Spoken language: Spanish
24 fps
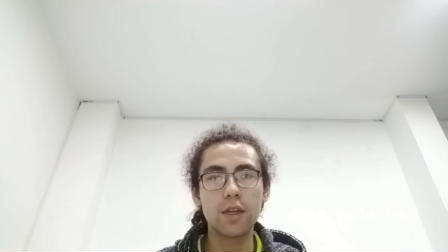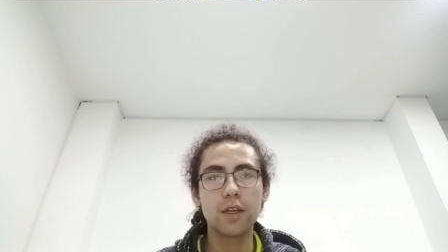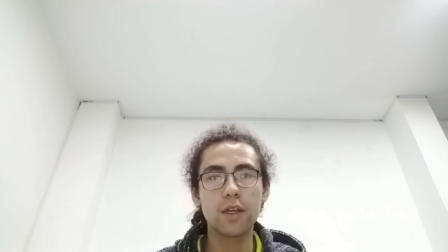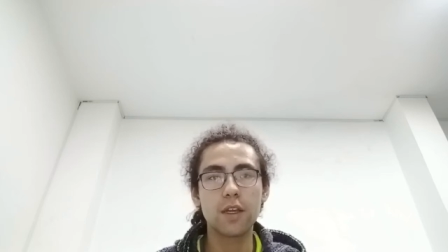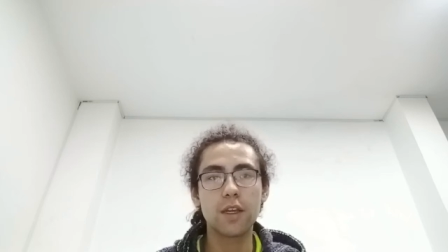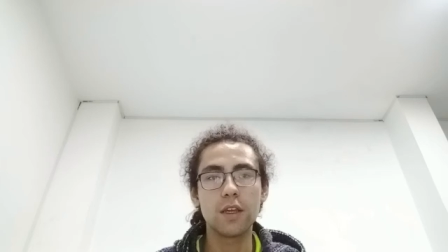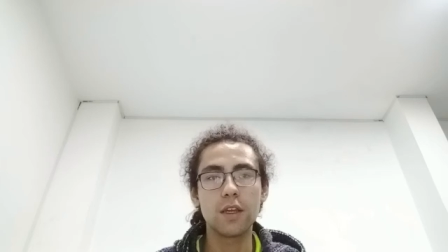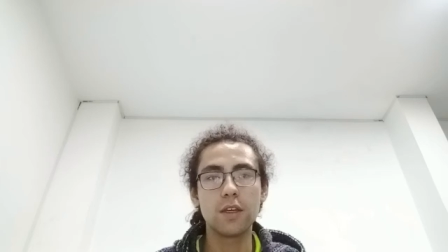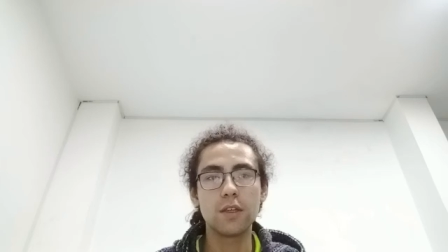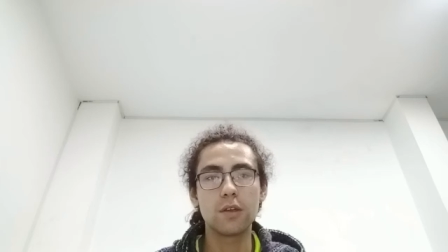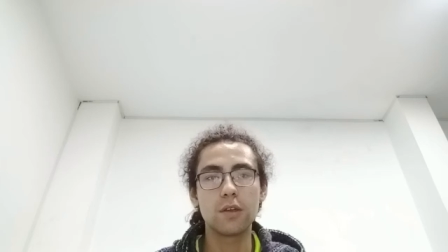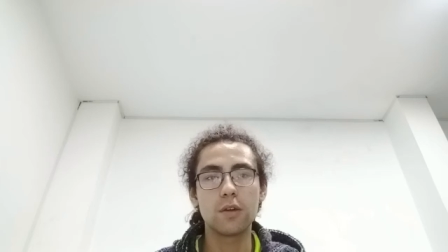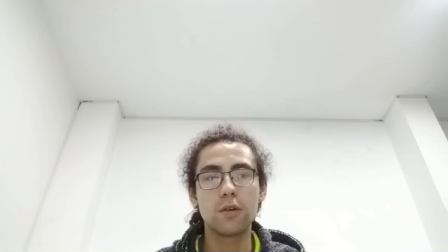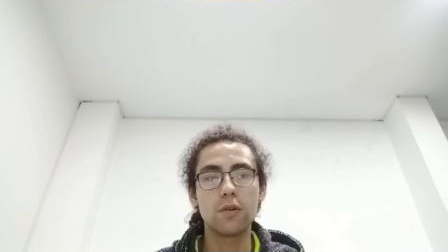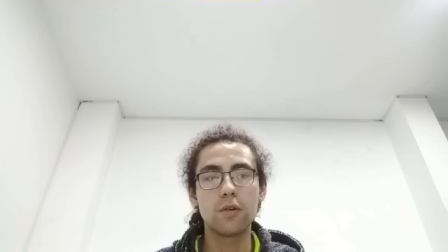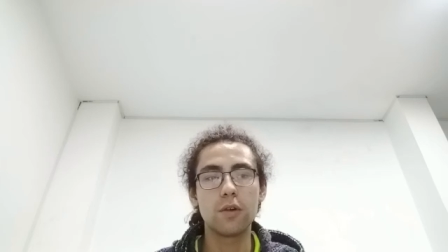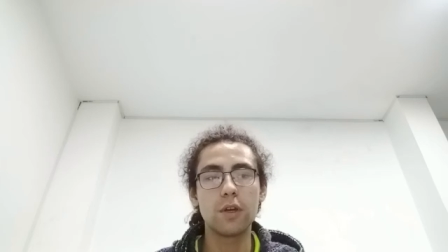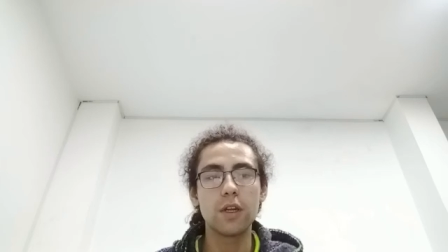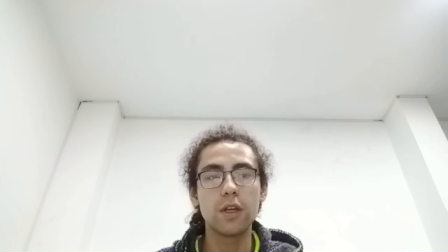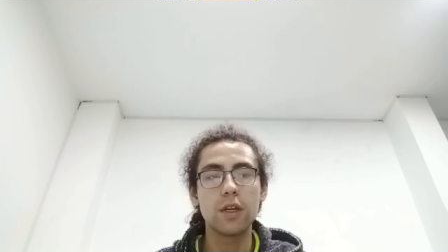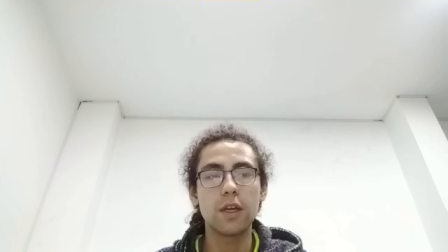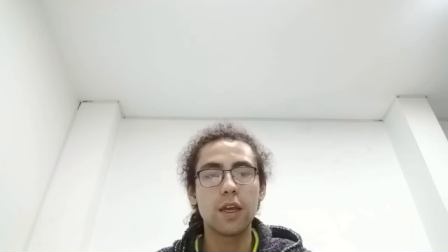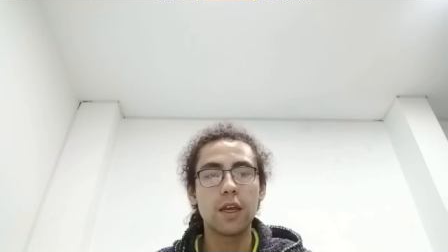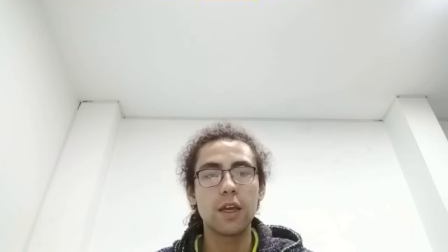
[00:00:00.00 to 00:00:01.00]
y
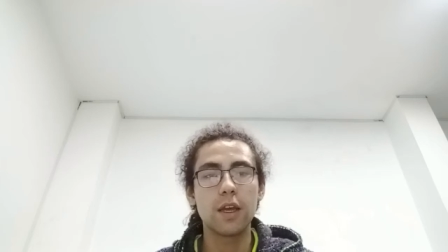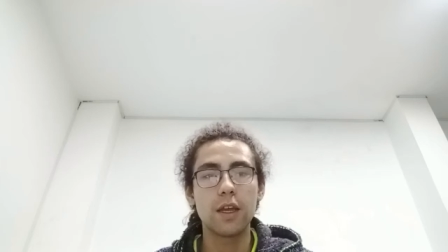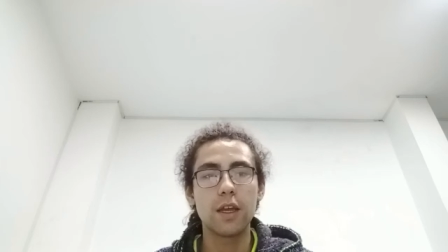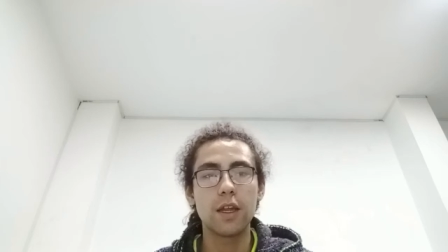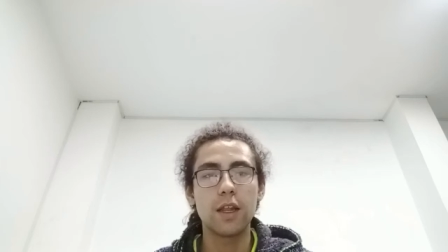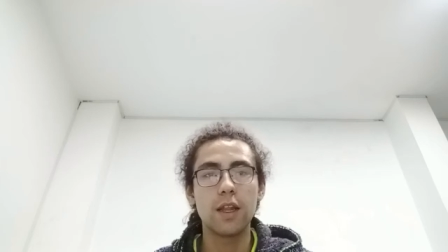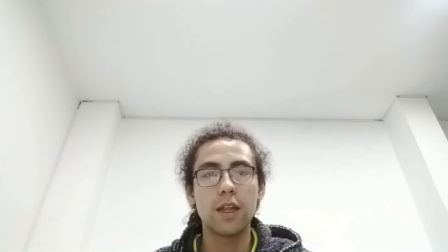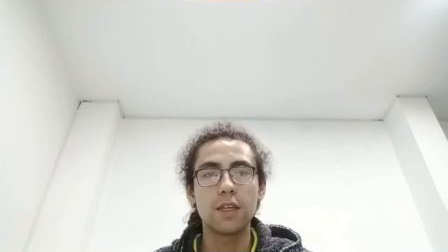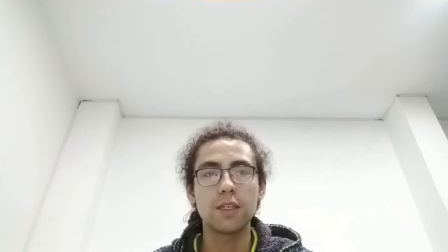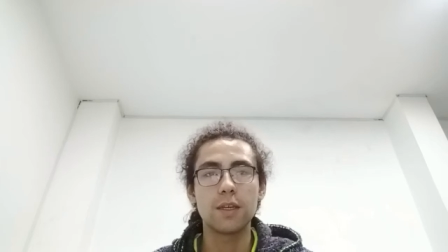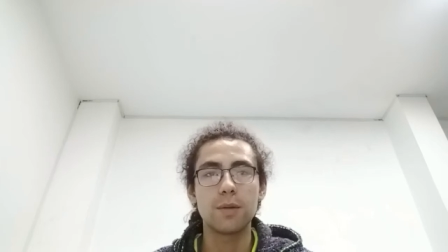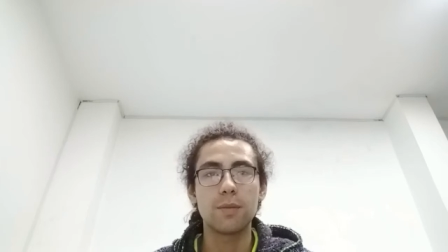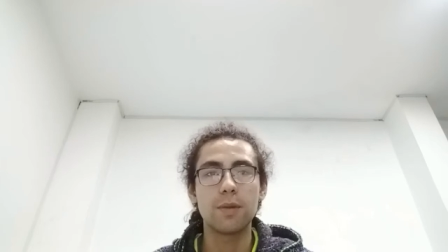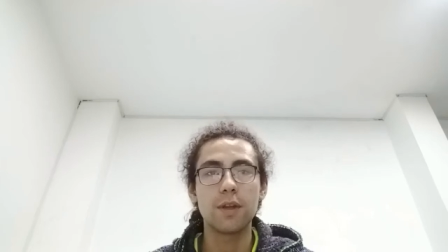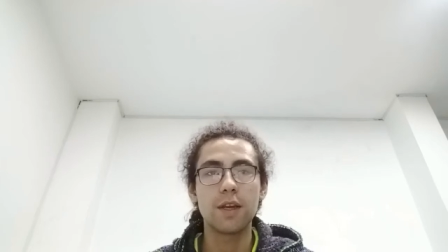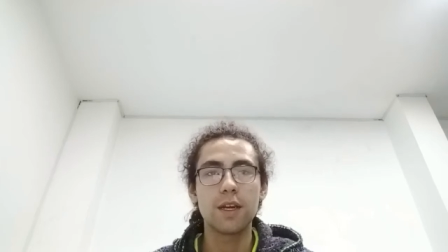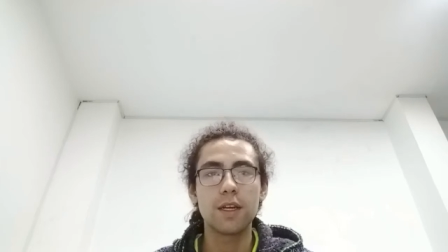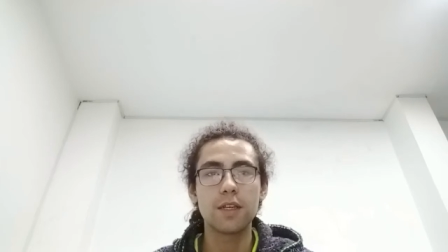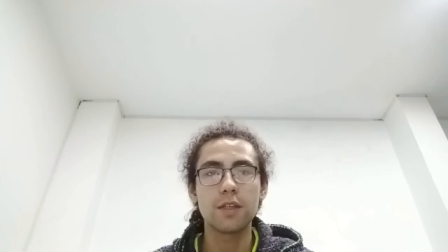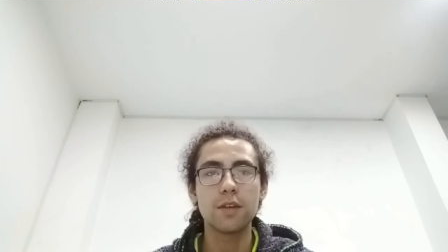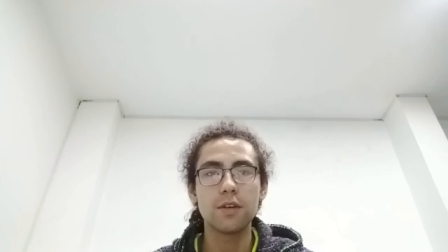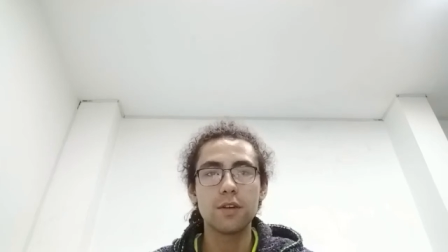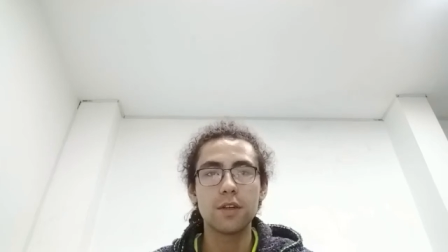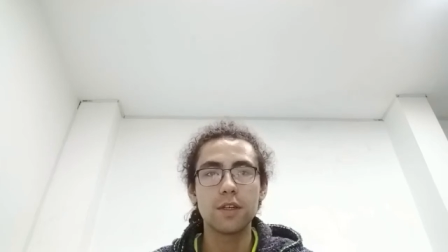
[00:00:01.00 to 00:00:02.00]
distribuir eh, las
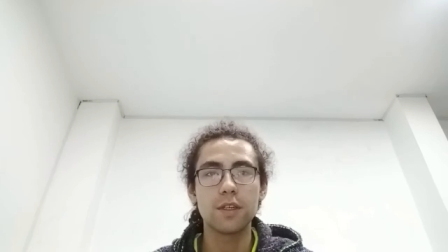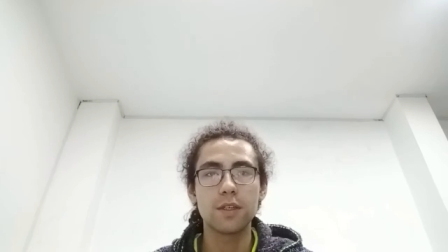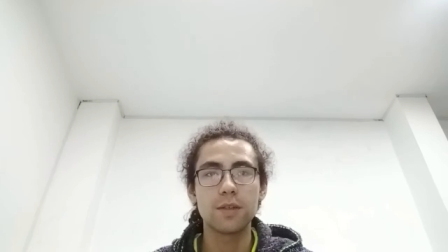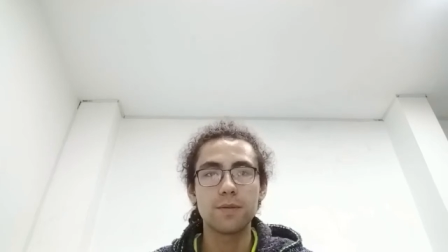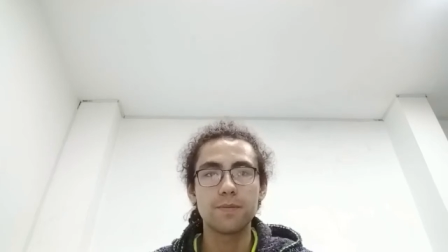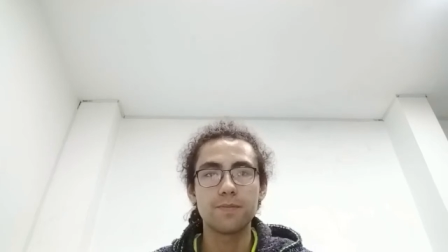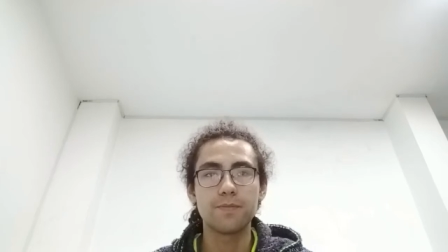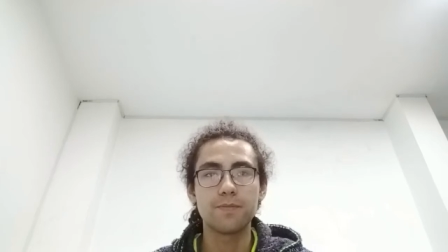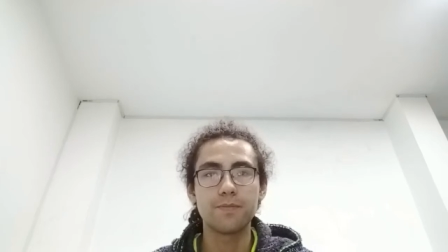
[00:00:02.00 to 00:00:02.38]
aplicaciones.